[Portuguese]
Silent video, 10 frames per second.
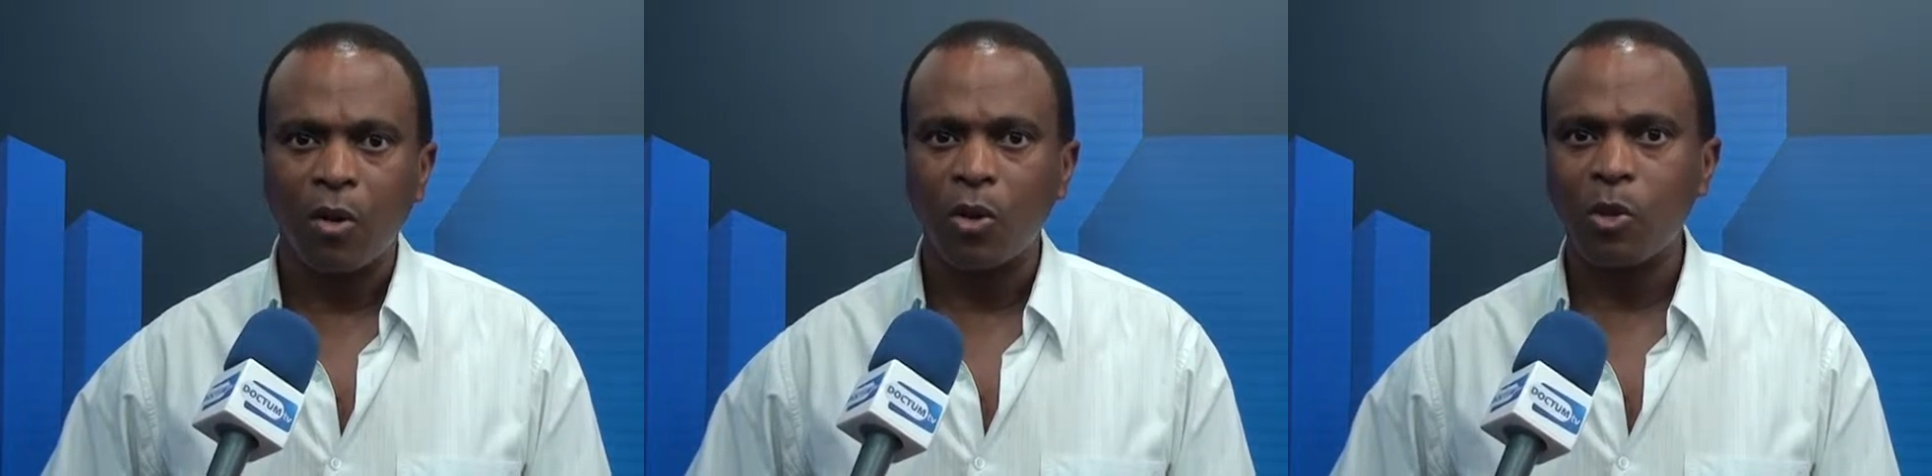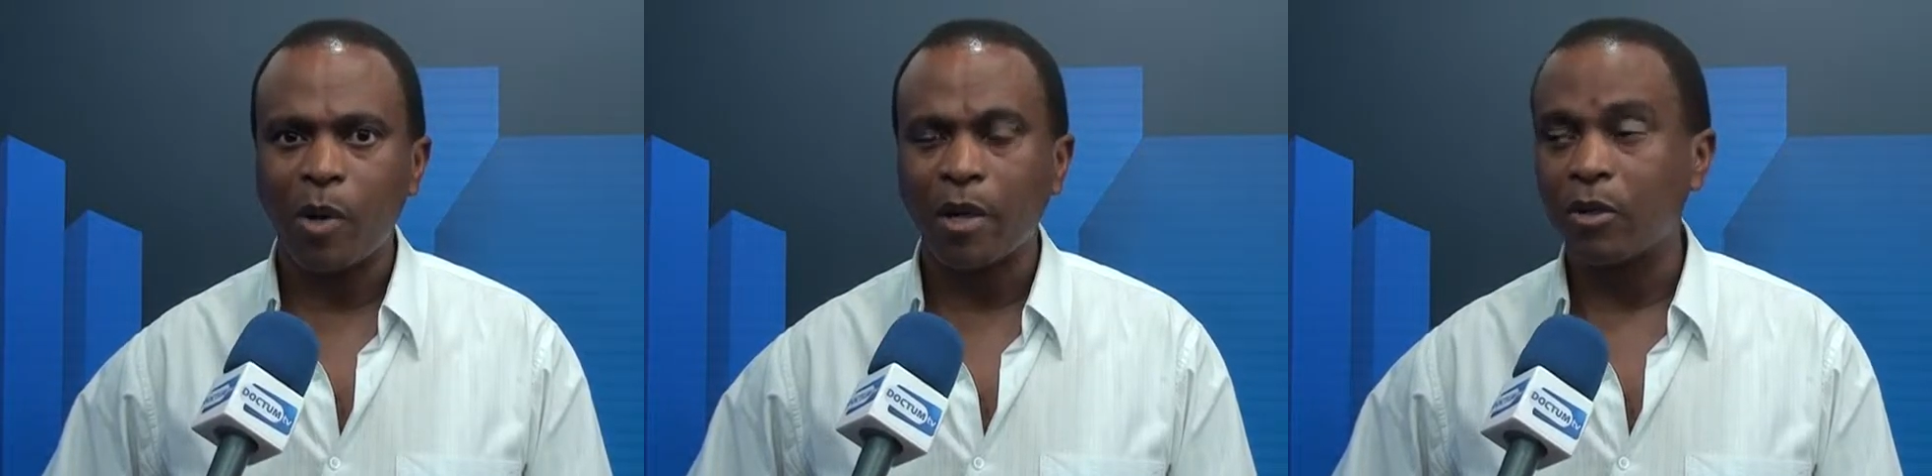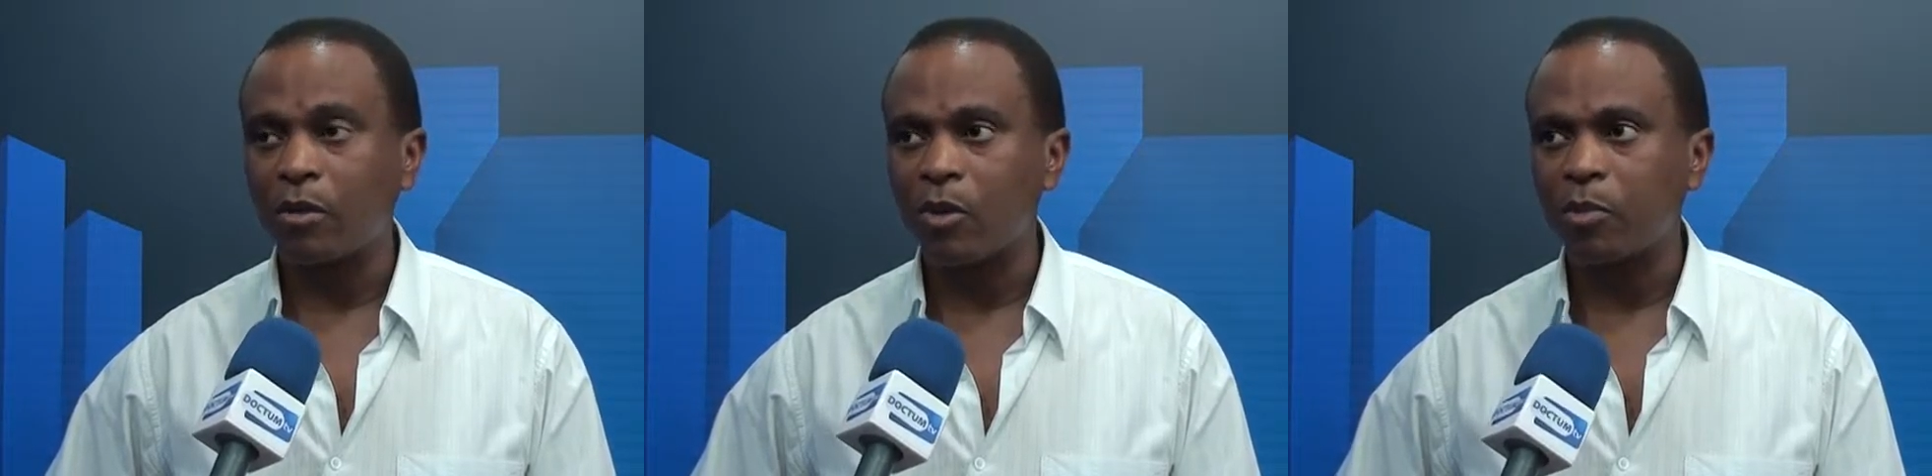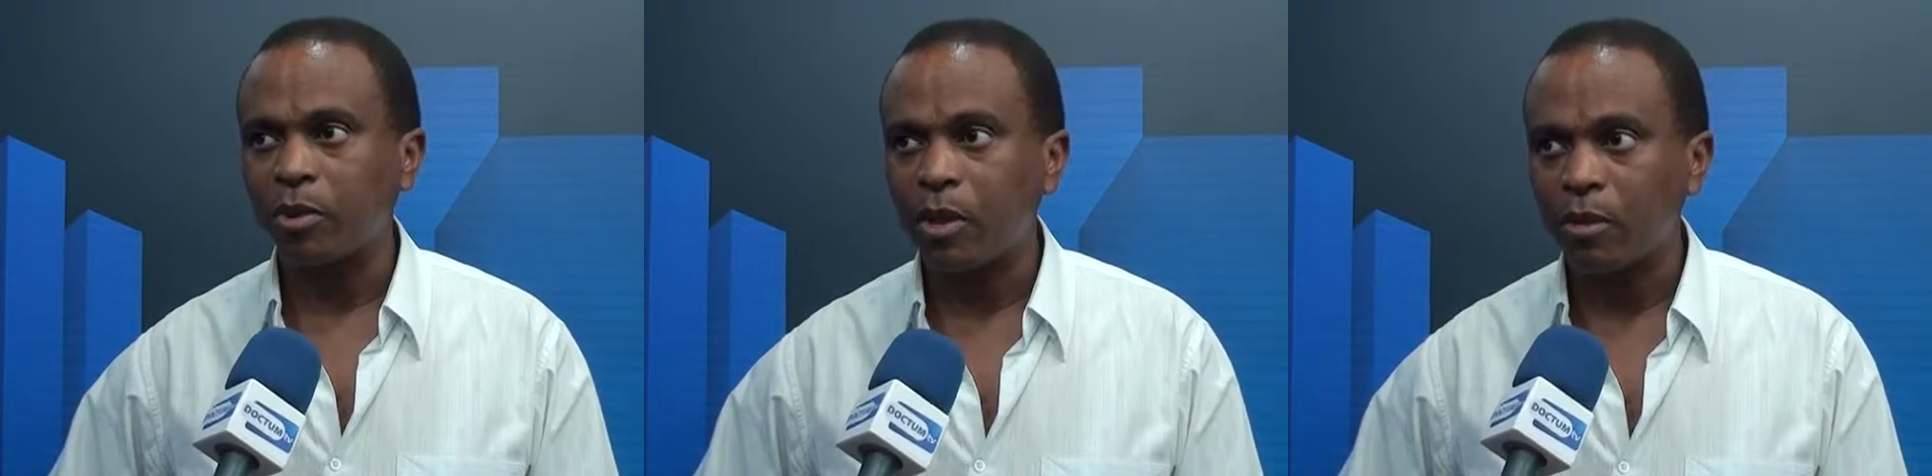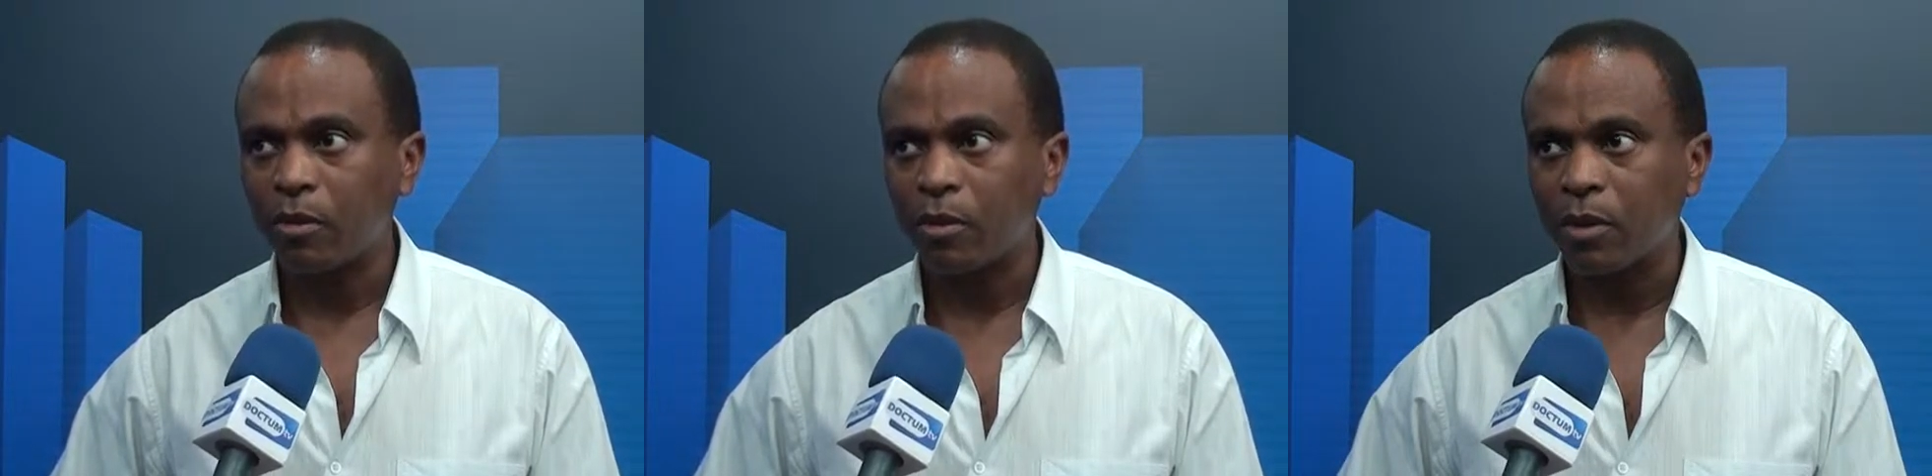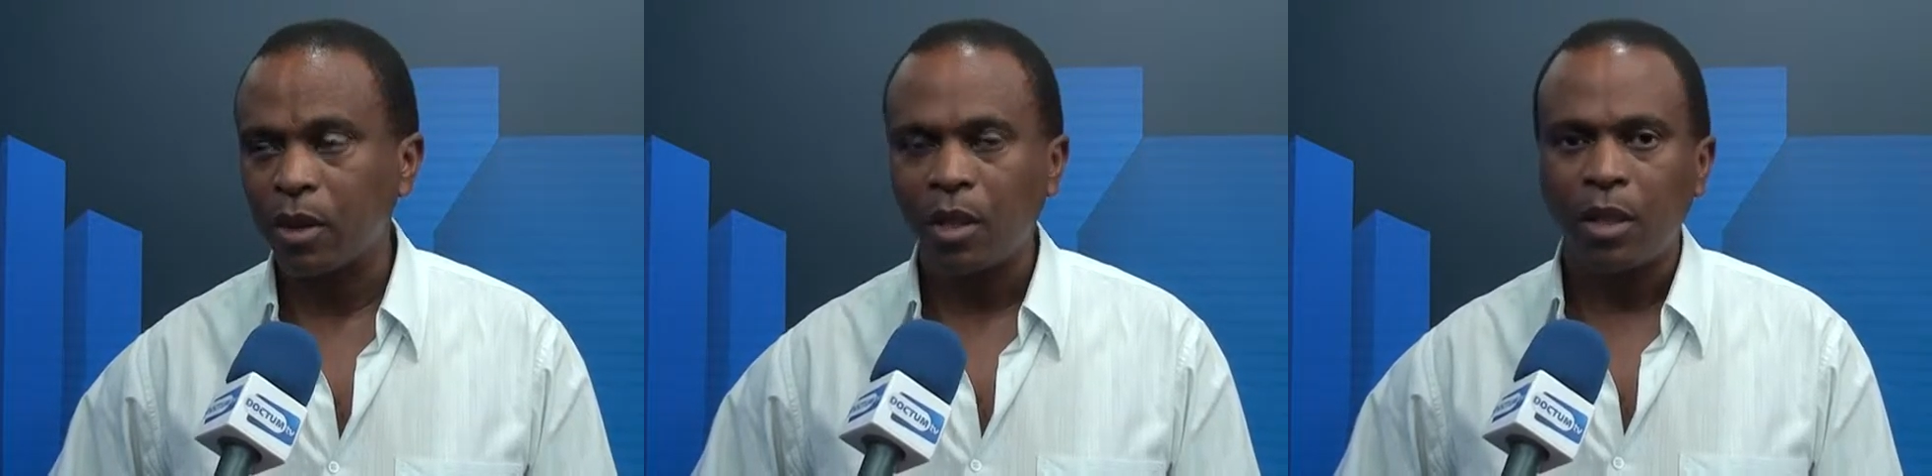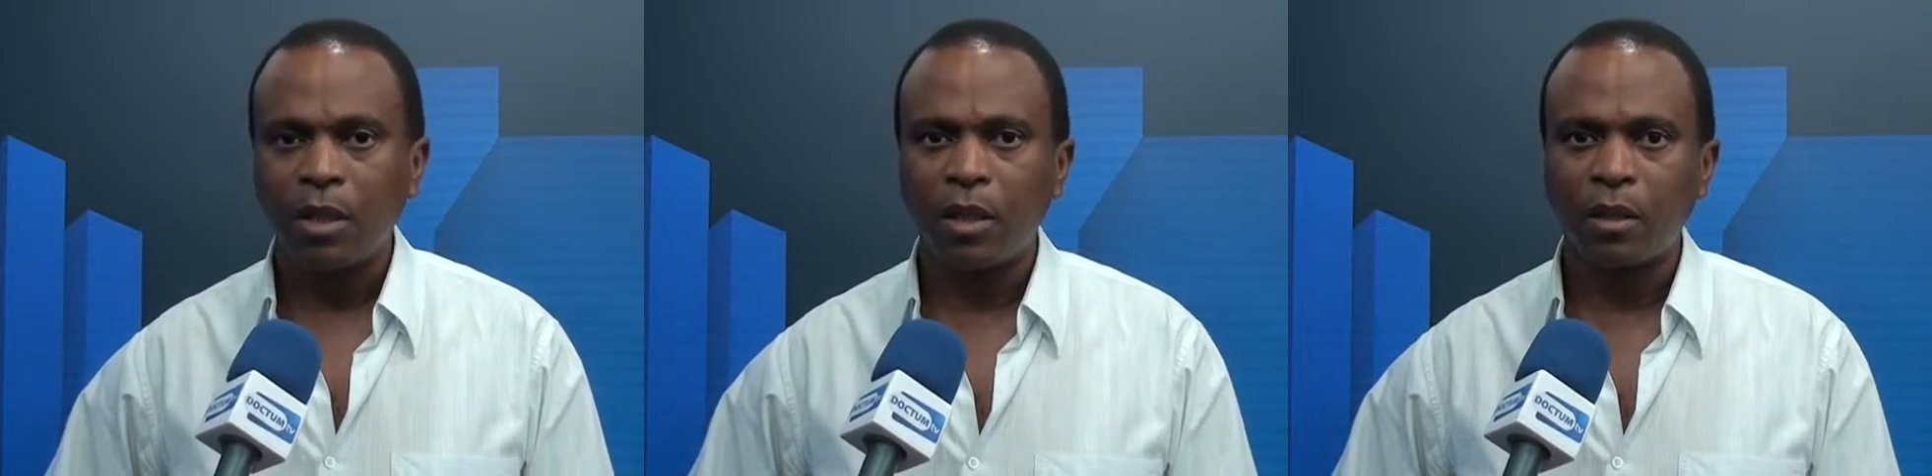os partidos políticos,
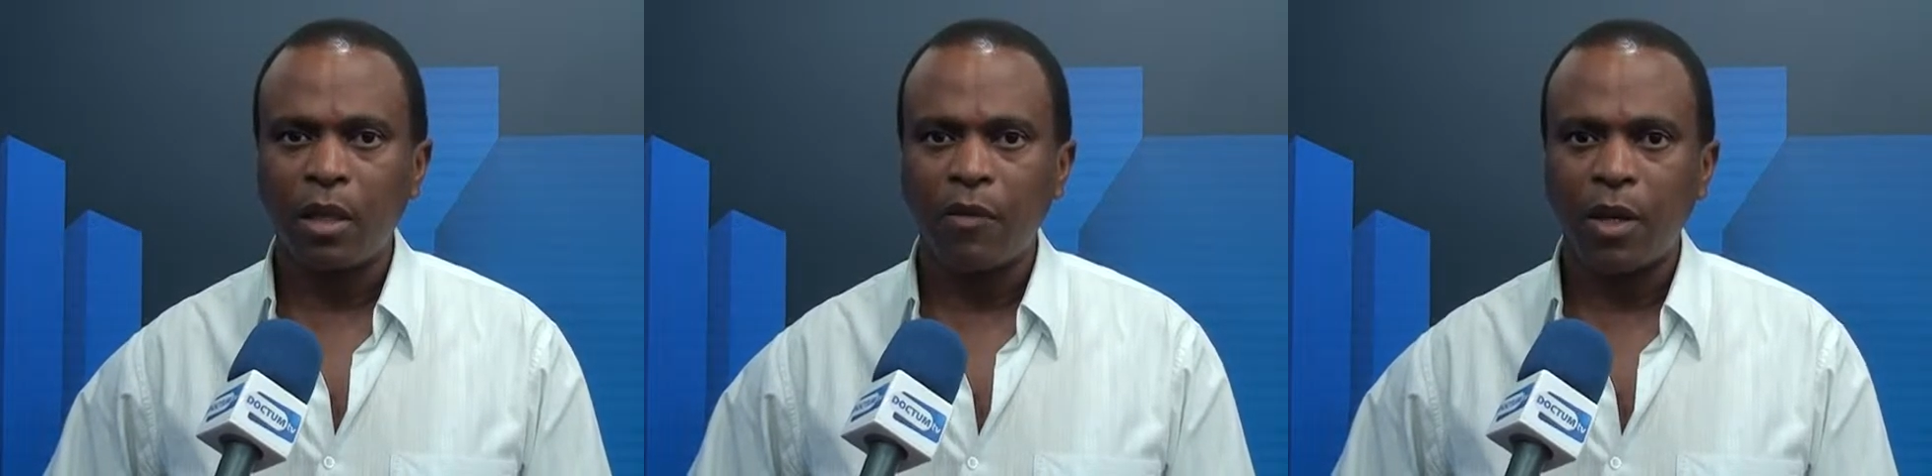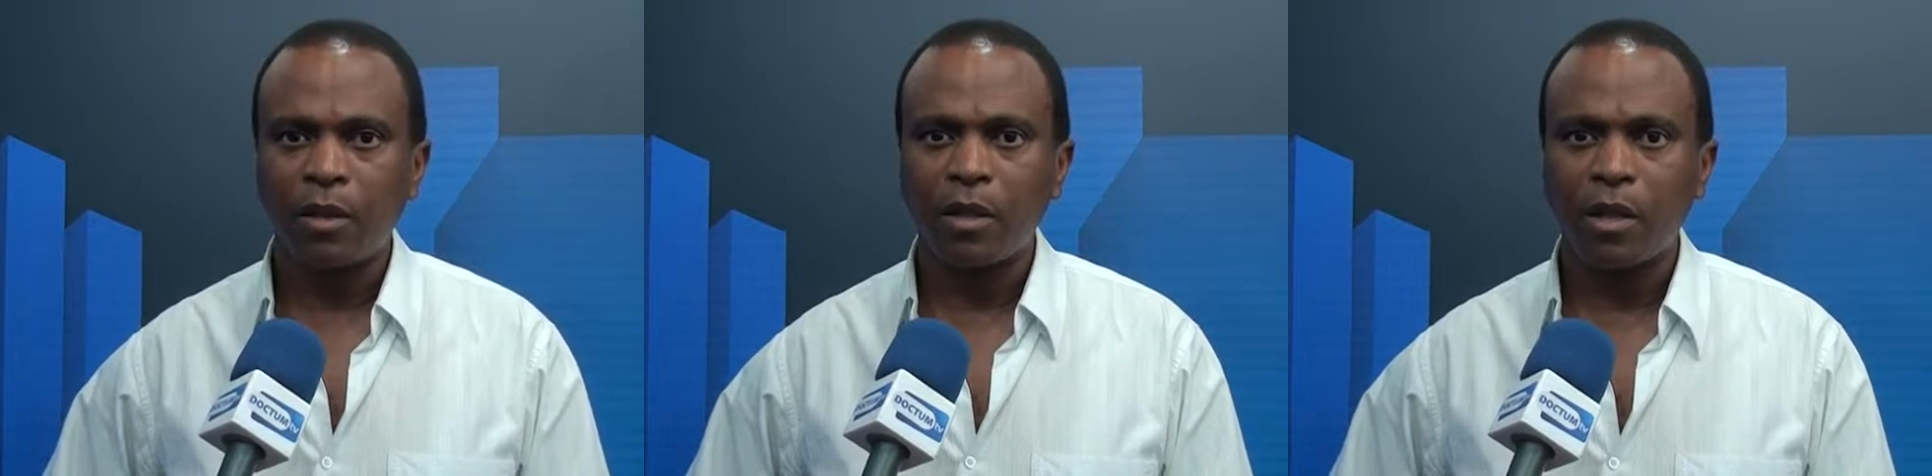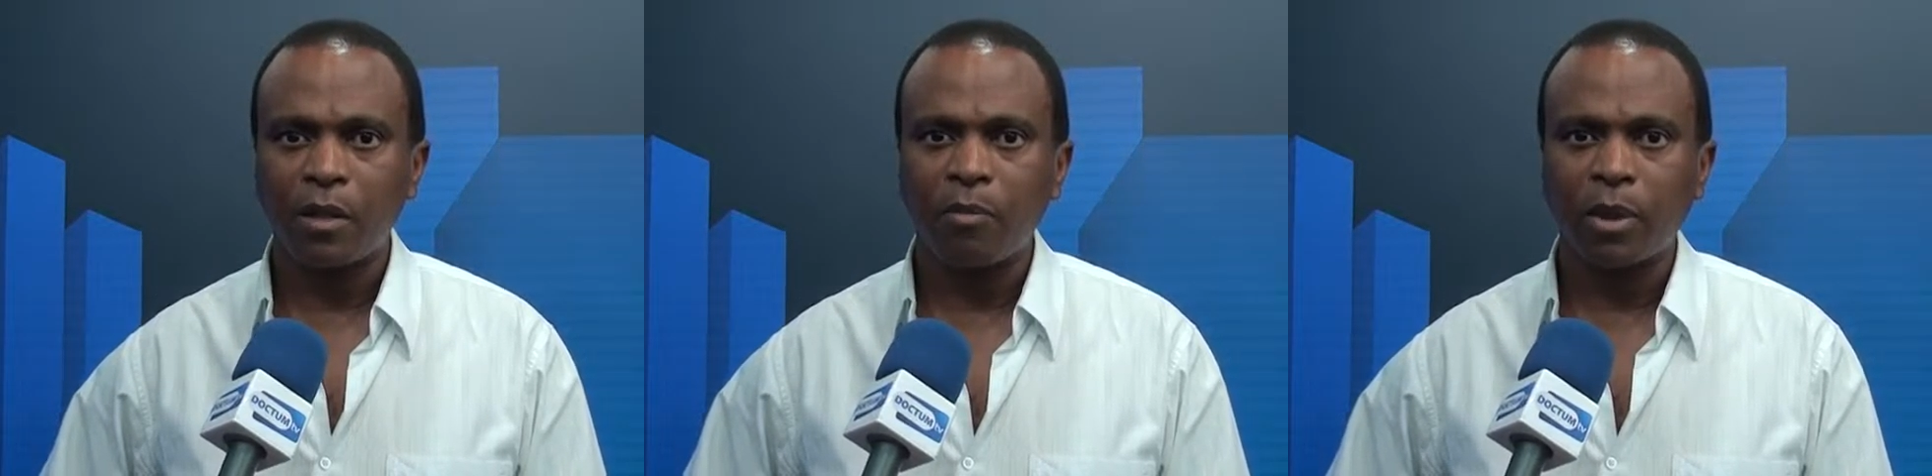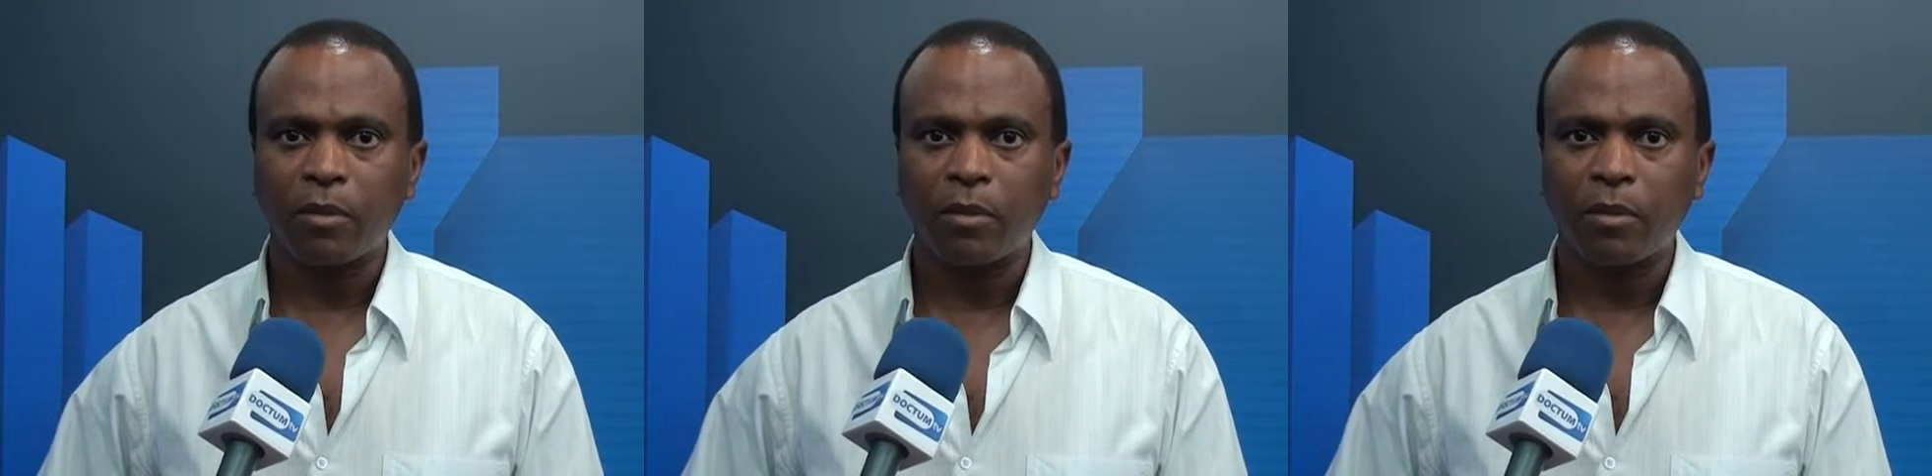e através dessas,